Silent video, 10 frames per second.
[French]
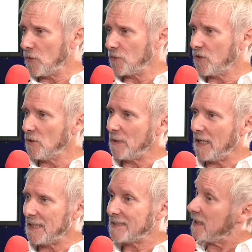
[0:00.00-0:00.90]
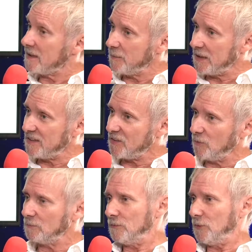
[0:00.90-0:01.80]
en sommes à la cinquième
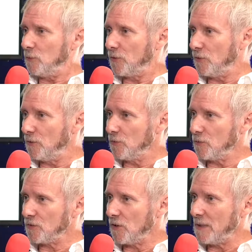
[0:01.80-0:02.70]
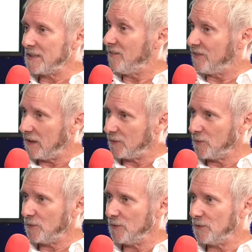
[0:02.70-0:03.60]
édition. Donc euh, nous sommes assez fiers
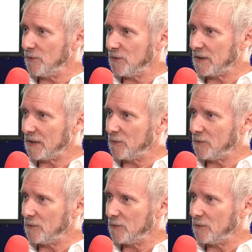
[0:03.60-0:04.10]
de. Alors, quel a été le